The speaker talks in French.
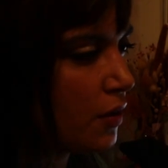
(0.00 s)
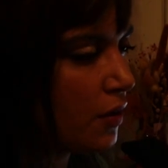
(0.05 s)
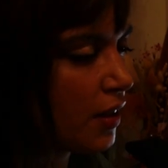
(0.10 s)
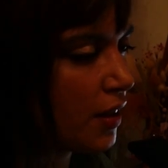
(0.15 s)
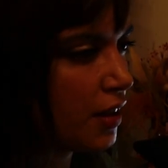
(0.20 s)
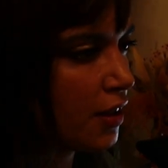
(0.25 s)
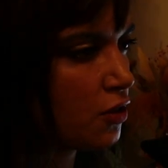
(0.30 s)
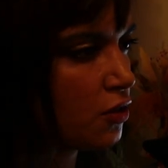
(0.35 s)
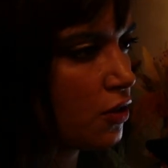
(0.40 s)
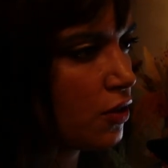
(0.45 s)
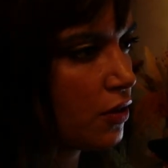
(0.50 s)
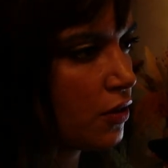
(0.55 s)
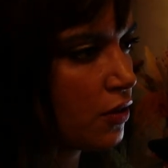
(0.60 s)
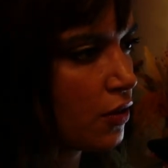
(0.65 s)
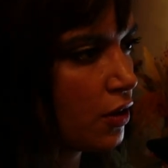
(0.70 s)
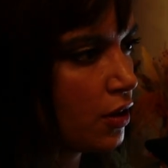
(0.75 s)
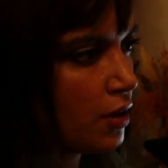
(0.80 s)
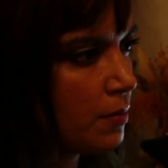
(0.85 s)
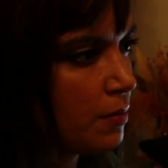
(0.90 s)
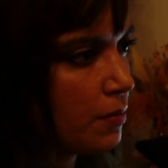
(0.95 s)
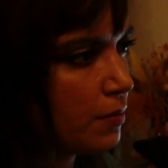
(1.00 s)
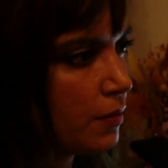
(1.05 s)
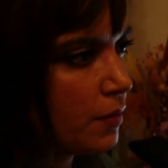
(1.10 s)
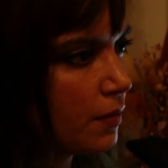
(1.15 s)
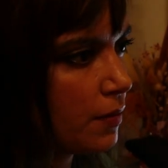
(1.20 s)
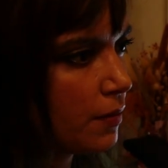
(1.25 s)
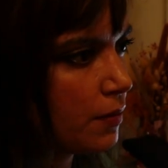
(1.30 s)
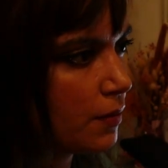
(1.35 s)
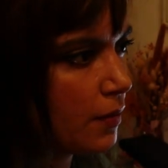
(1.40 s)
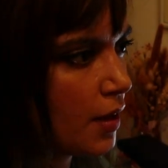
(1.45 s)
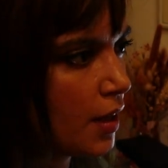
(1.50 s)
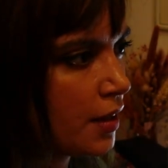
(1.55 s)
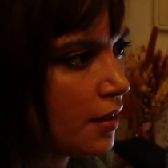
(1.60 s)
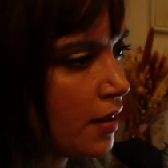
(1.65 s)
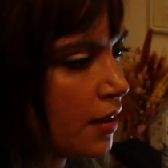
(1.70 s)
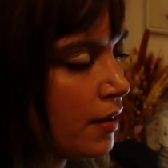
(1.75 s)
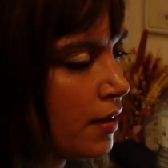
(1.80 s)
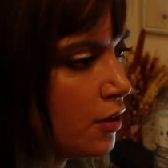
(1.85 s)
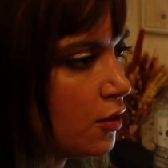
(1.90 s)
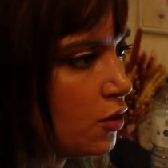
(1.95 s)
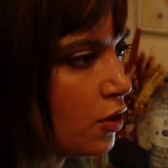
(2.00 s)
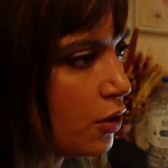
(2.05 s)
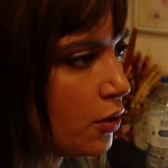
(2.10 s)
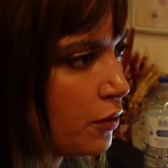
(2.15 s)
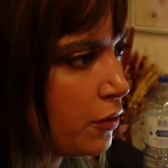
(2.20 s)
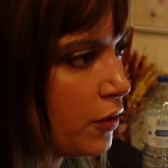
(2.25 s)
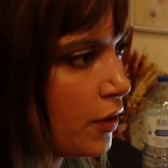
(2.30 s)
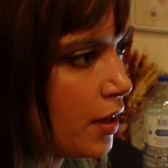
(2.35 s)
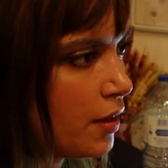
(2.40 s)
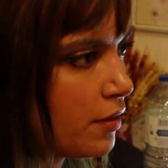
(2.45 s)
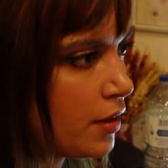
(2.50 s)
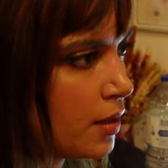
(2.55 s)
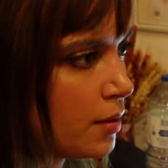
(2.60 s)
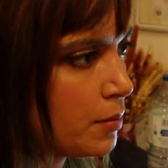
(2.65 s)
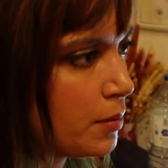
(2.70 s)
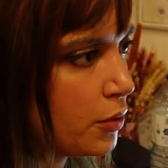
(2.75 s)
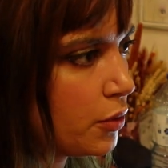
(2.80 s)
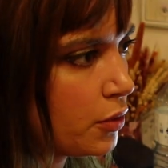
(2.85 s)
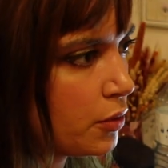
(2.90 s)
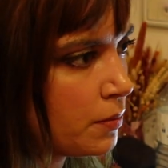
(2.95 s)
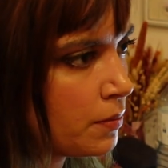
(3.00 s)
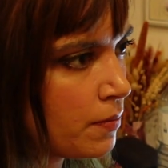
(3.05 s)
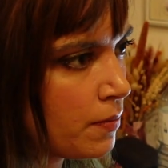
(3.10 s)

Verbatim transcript: c'est quelque chose comme un travail d'orfèvre un peu.